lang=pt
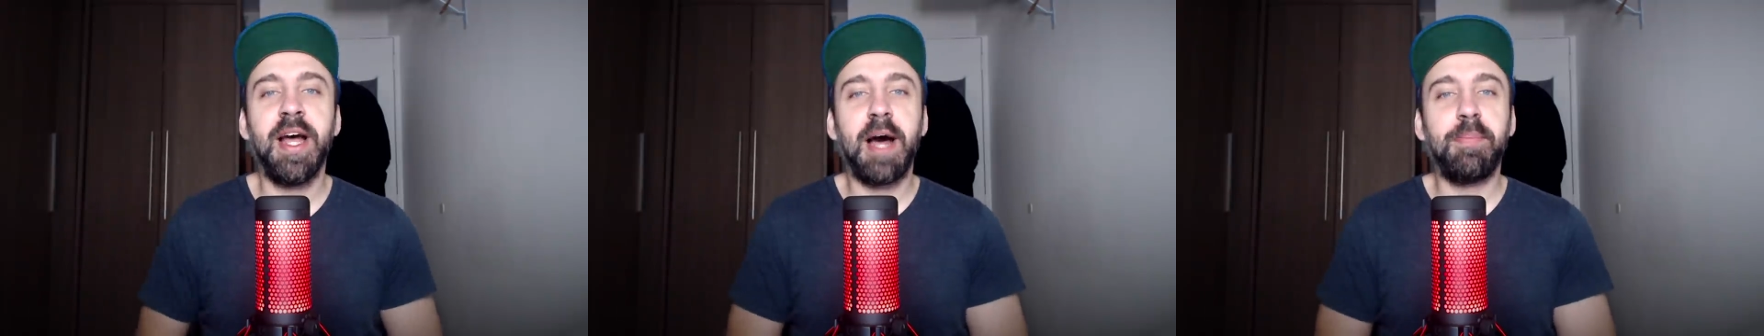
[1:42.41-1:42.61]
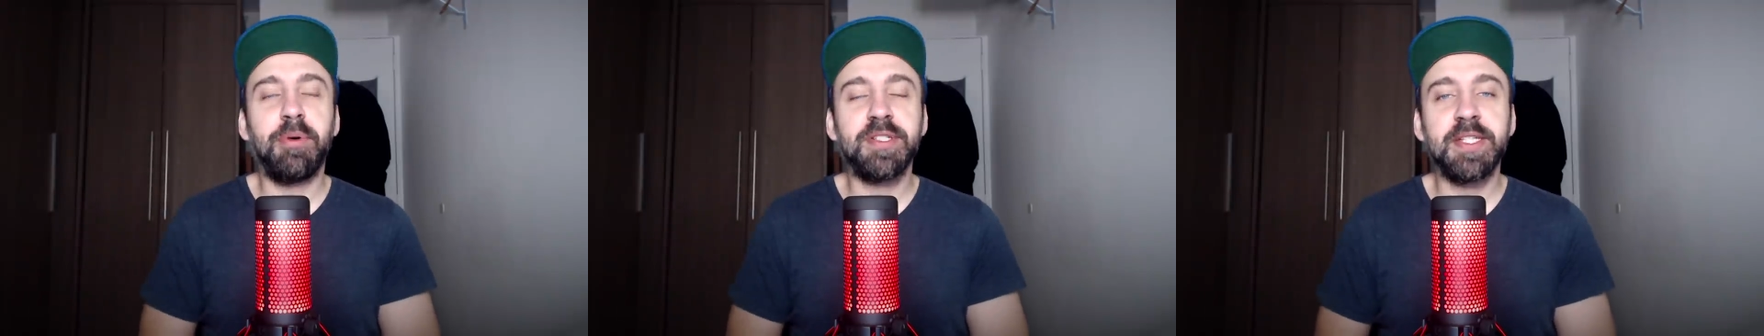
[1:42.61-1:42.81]

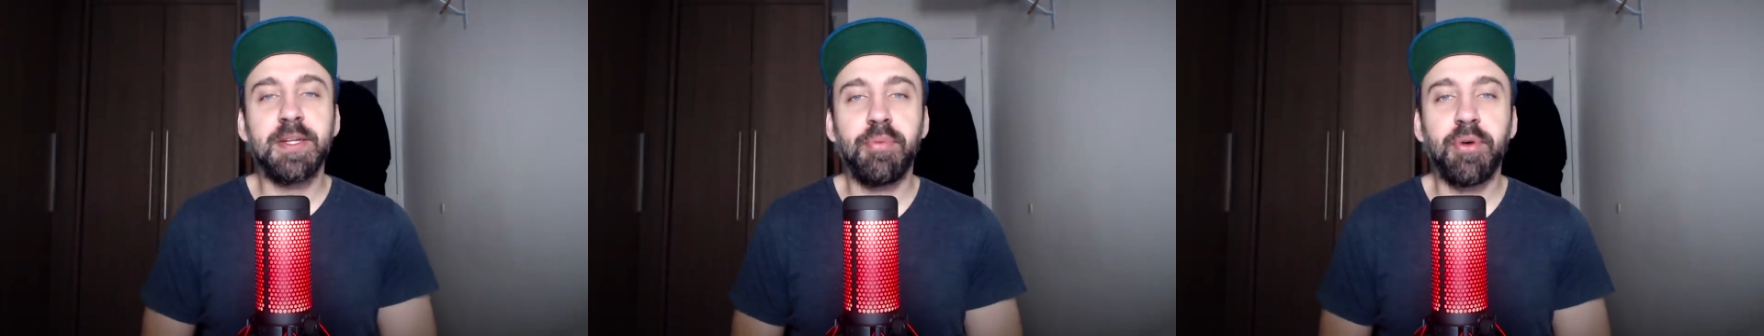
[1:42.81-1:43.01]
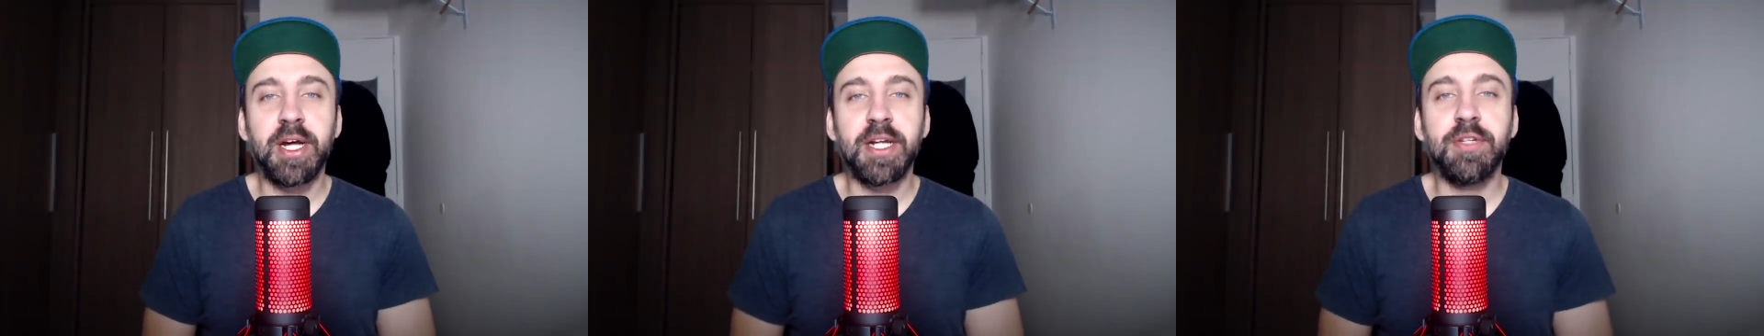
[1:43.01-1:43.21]
Após a
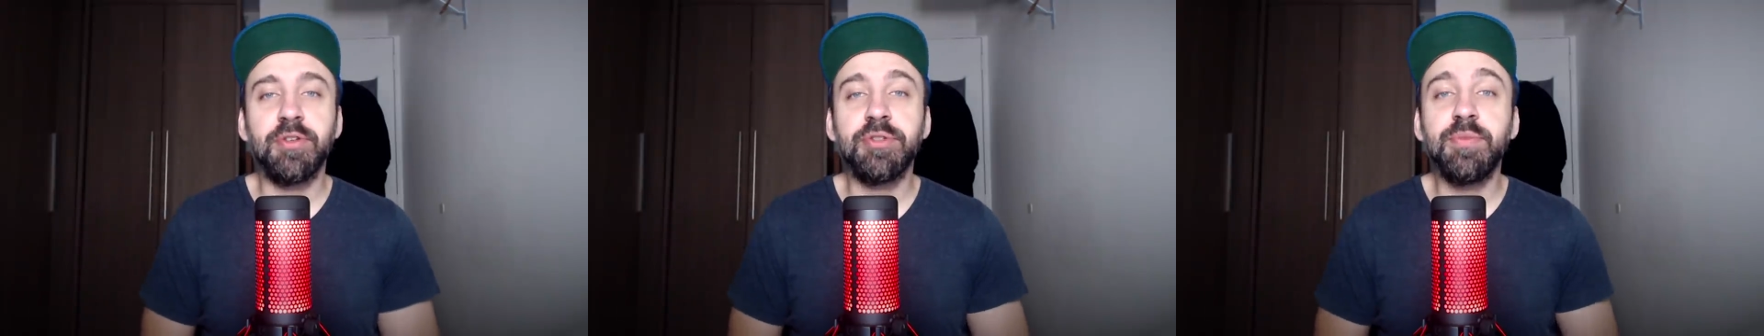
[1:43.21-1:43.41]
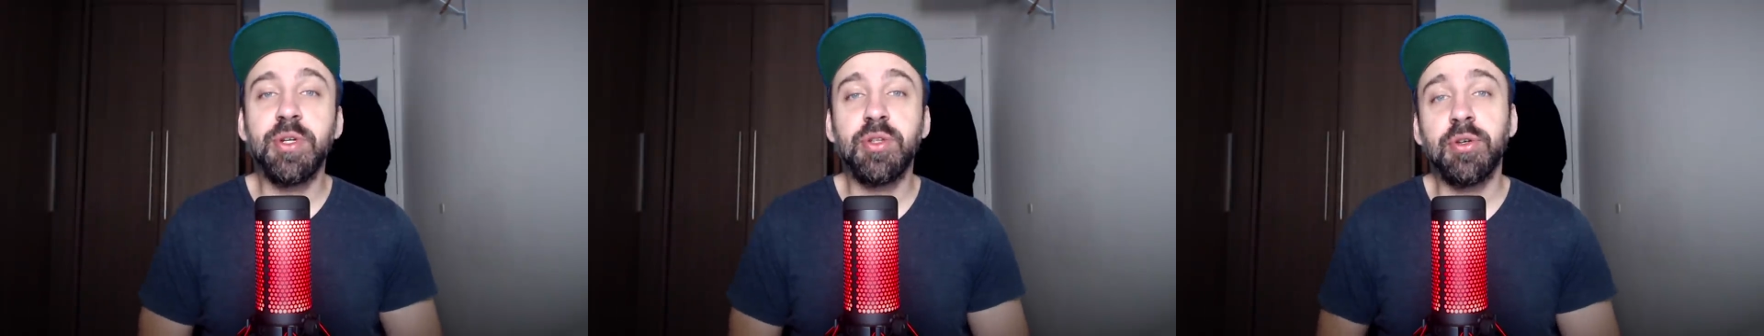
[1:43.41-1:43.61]
temporada
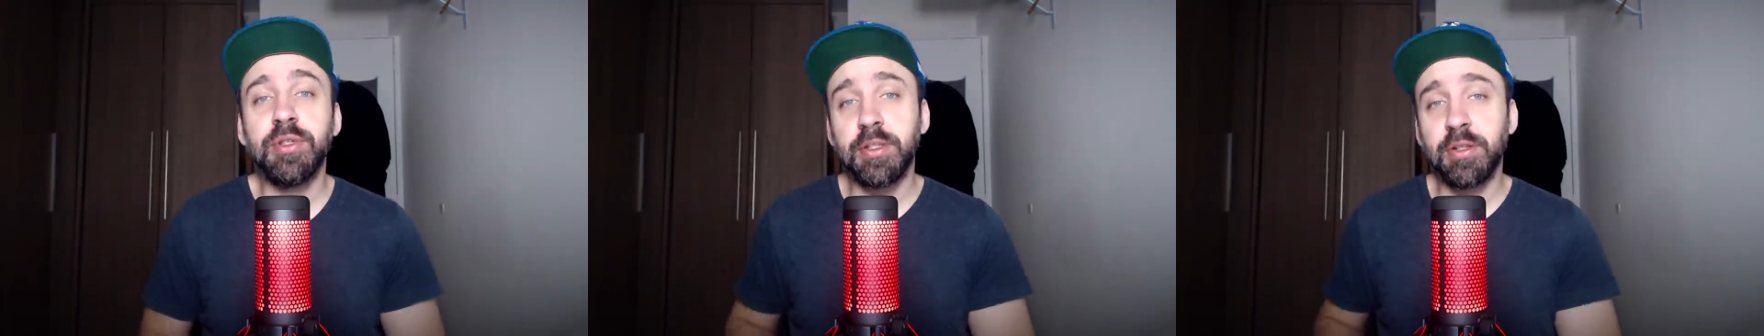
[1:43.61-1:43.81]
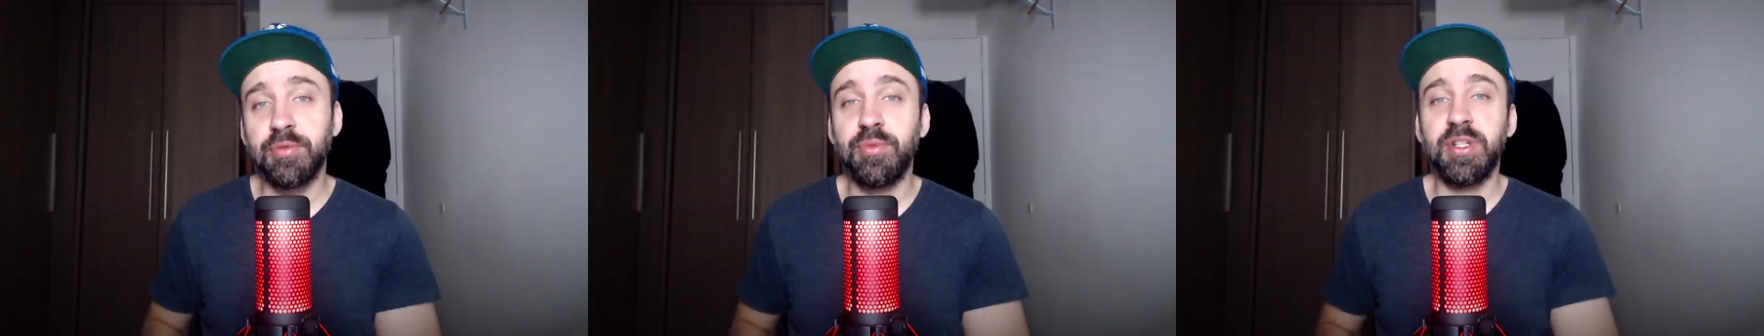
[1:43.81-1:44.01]

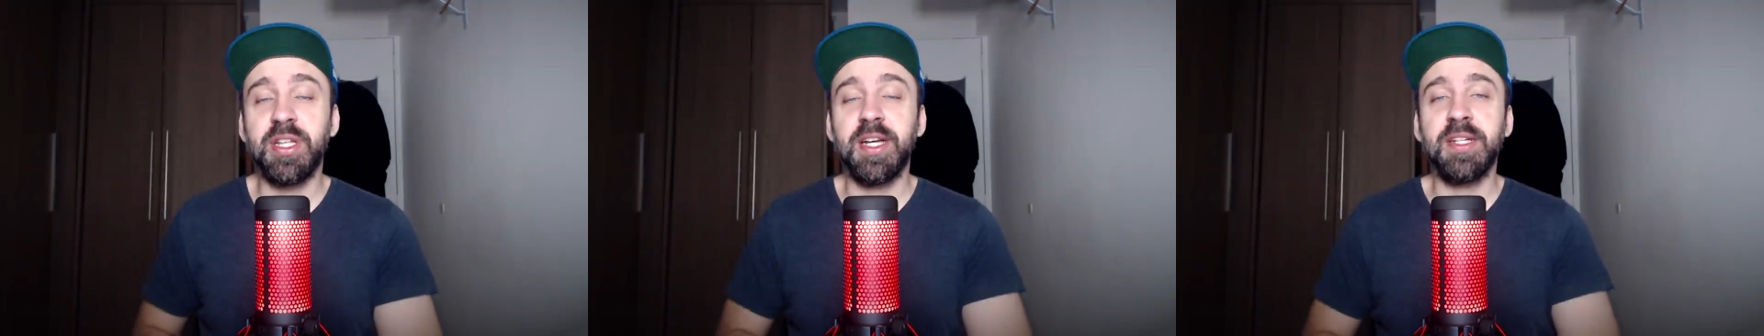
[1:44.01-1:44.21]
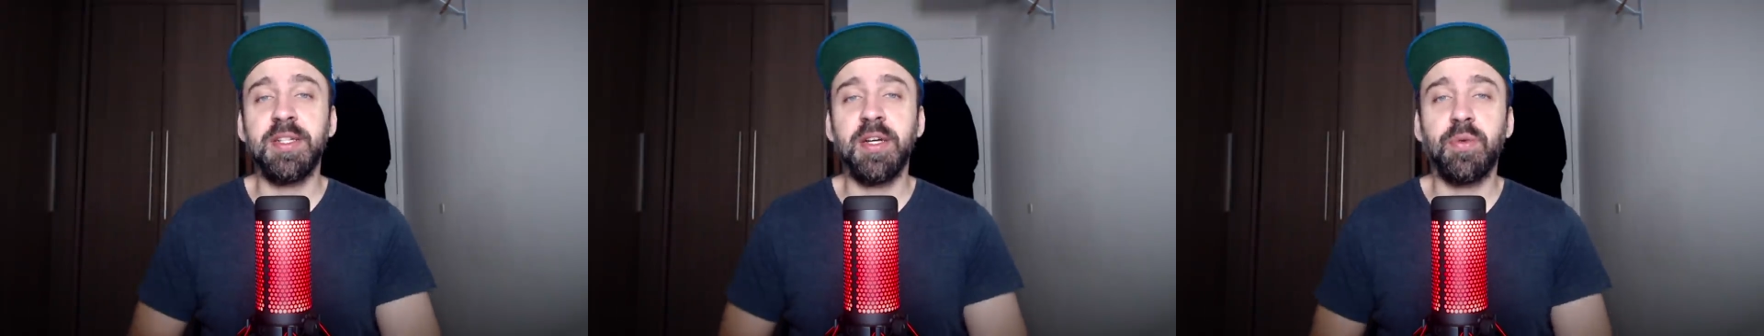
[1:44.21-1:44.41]

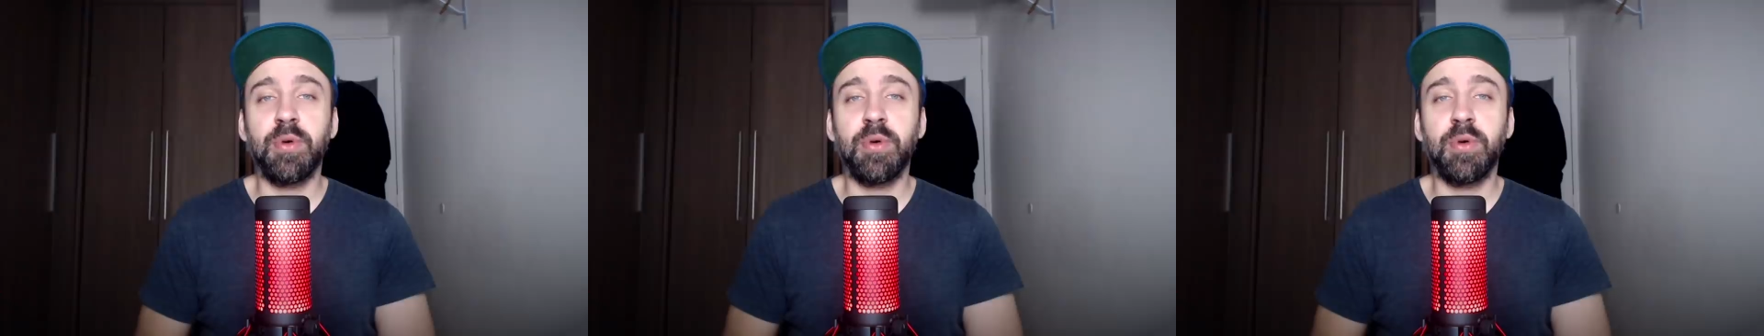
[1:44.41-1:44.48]
2012-2013,